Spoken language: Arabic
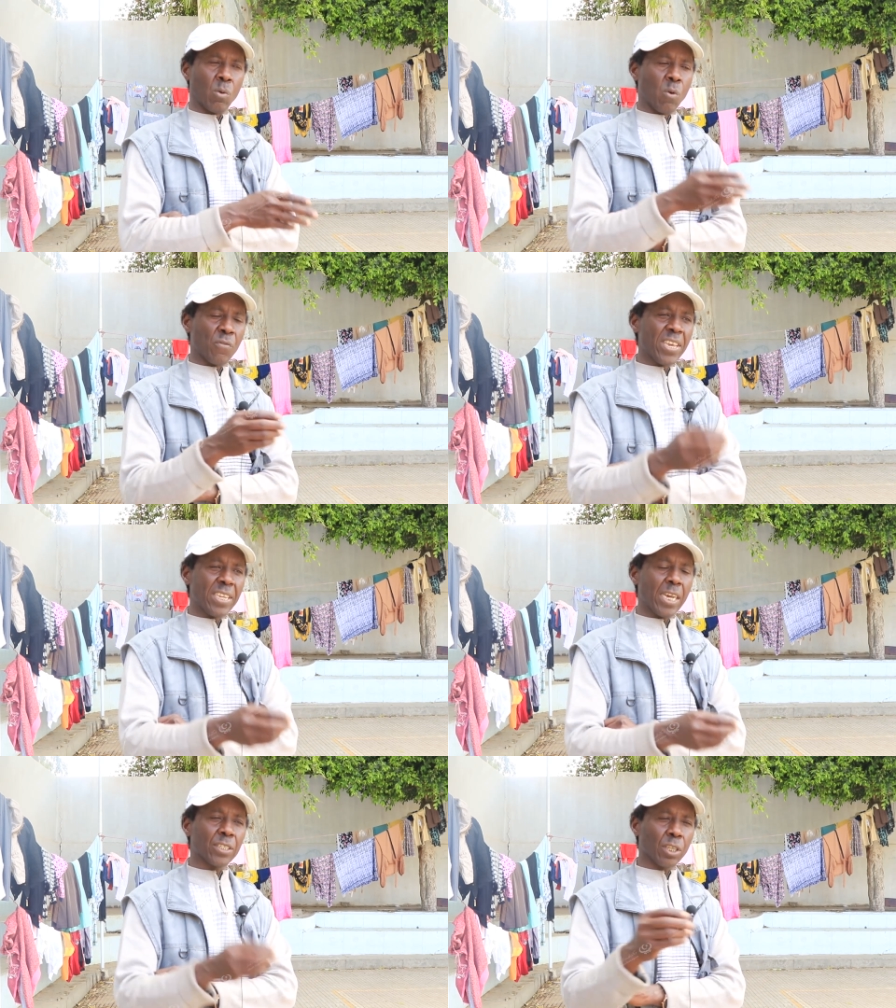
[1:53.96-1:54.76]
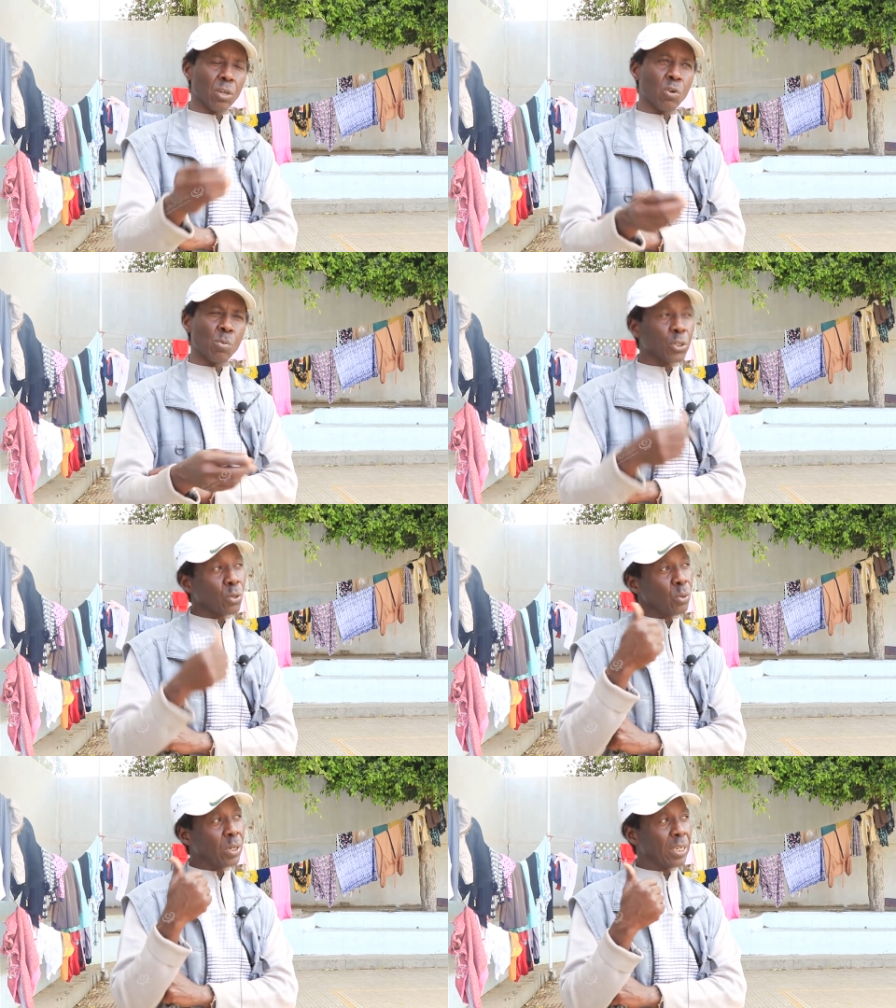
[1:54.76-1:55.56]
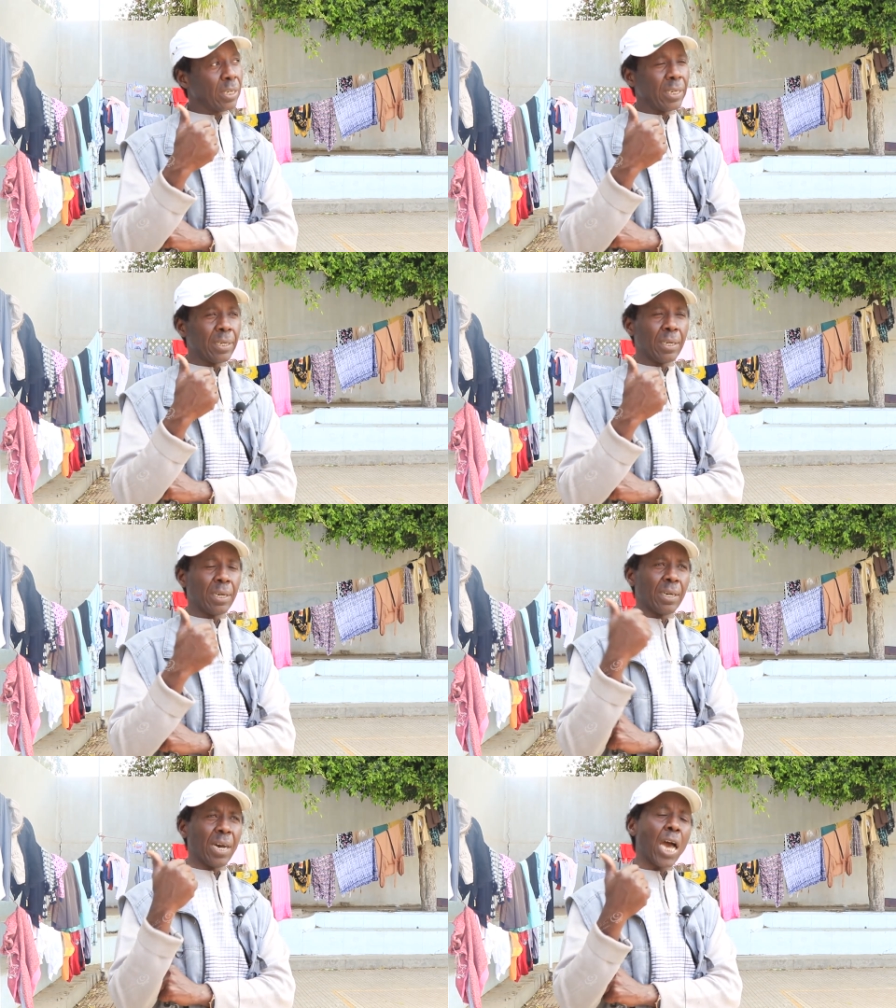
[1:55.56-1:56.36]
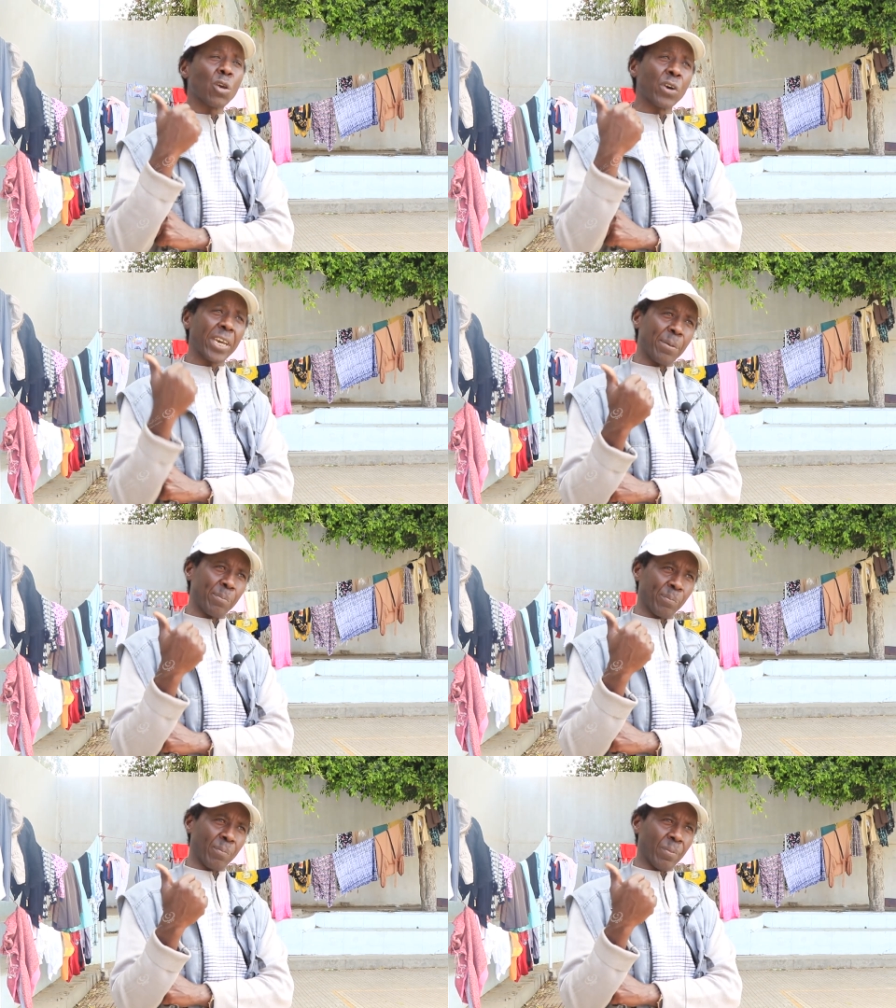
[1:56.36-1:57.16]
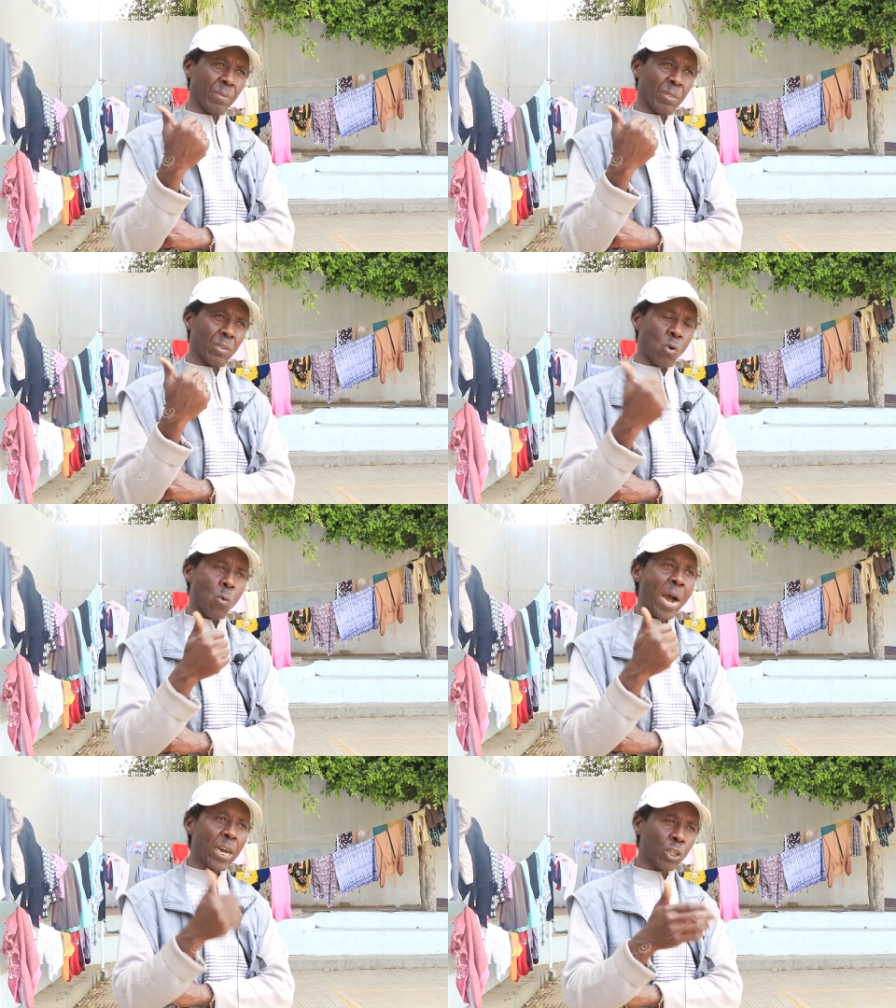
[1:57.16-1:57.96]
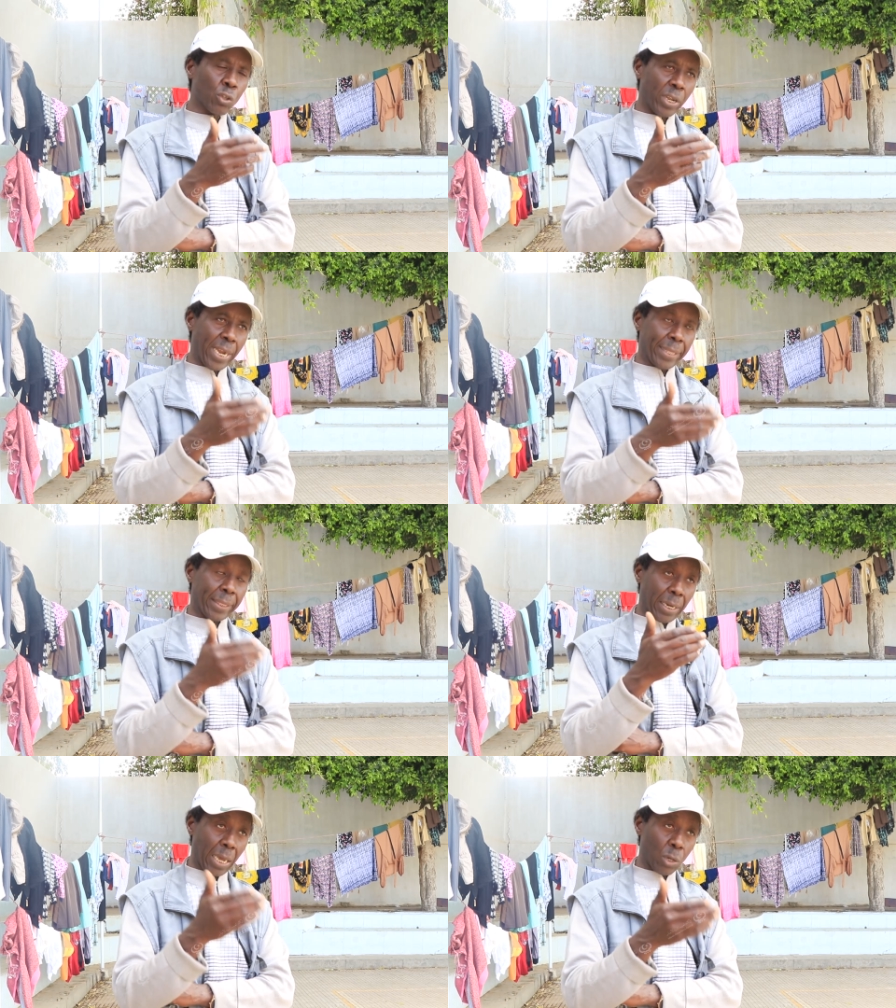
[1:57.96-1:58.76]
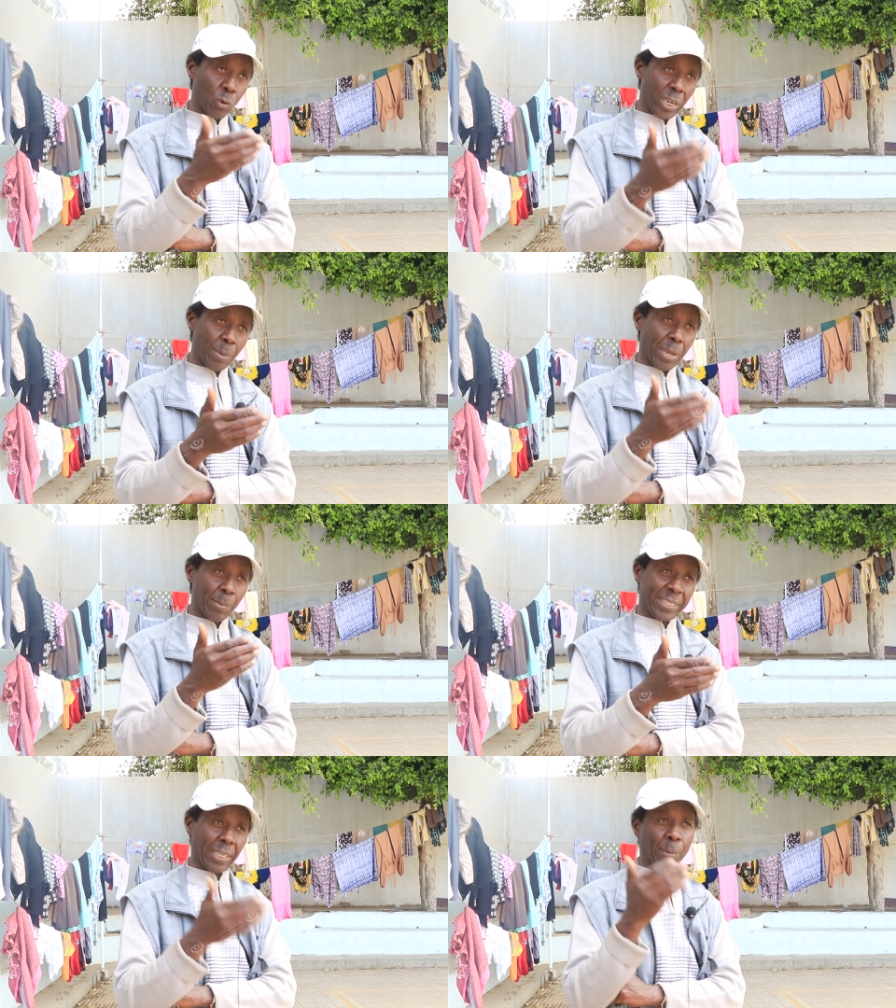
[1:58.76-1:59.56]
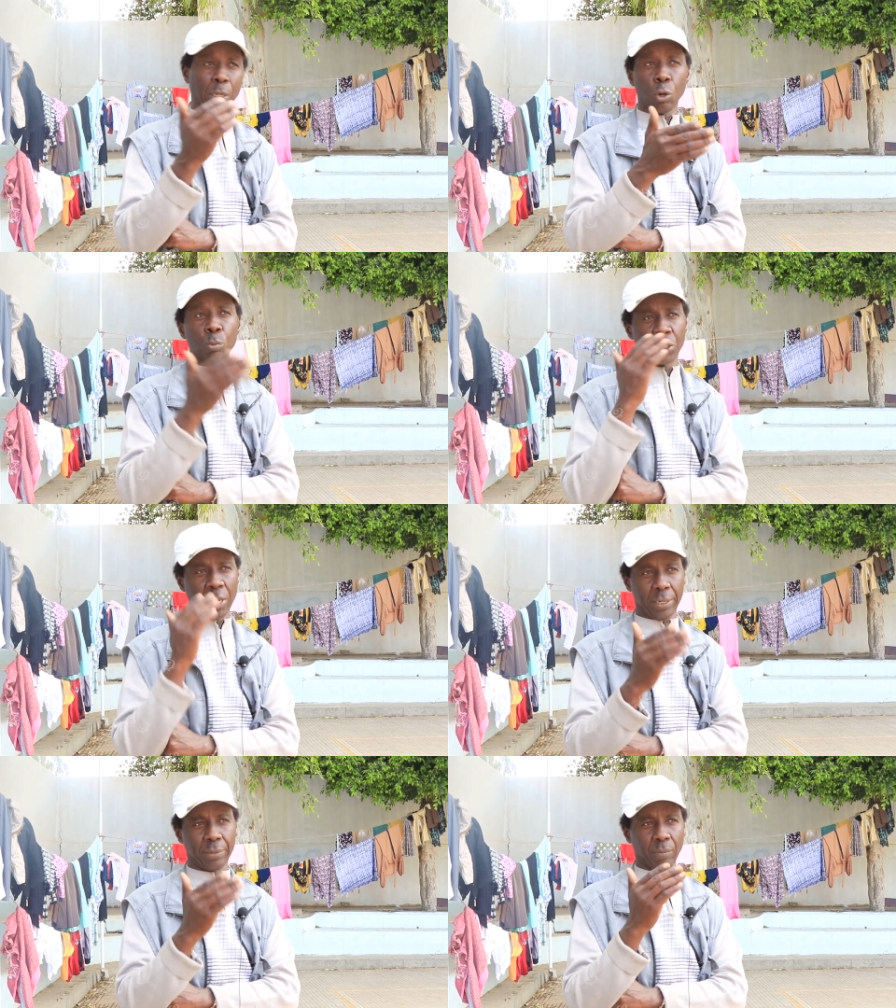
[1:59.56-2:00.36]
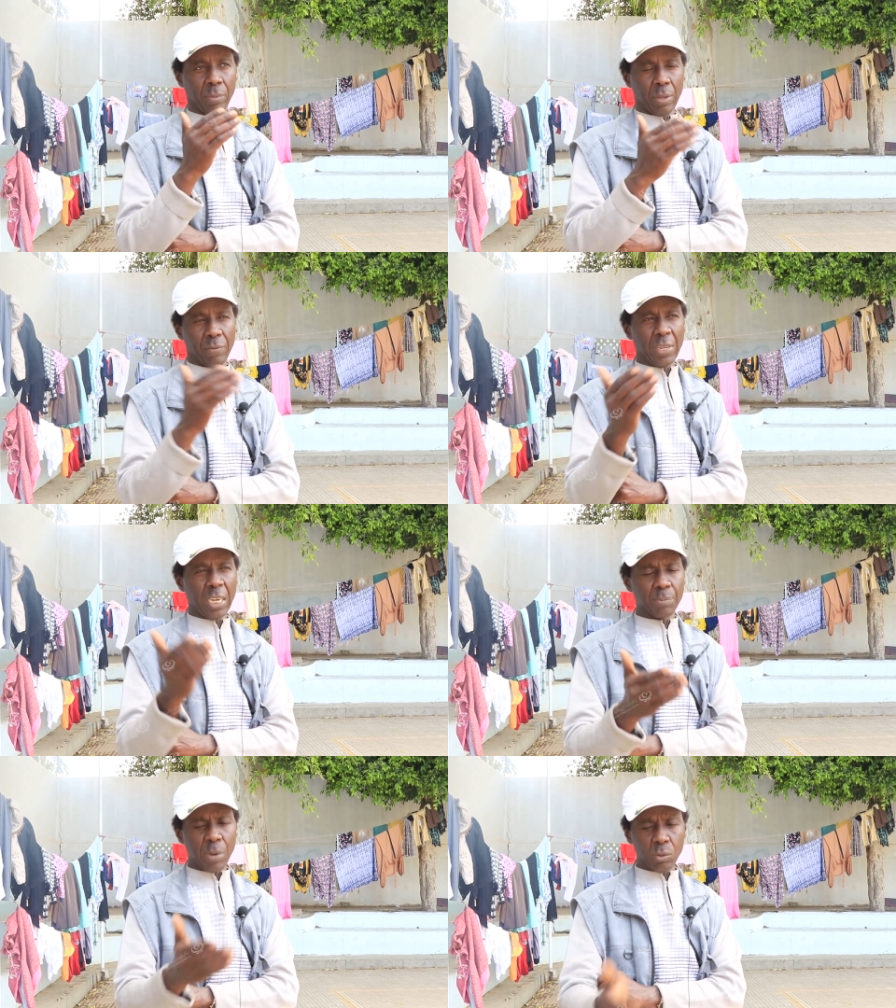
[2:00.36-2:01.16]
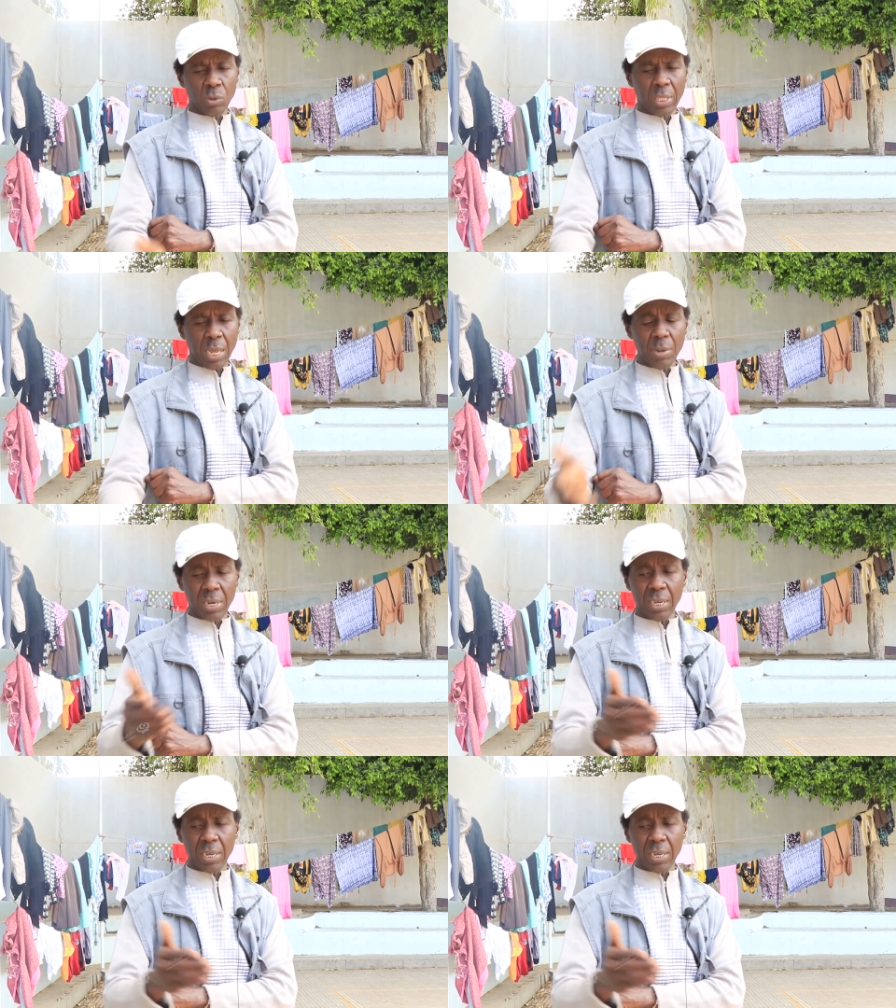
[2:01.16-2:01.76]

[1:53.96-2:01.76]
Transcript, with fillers: وفي ناس طلعوا ومشوا للاي او ام وما قدروا يعني حتى الاي او ام يعني ما استقبلتهمش يعني في ناس باتوا قدام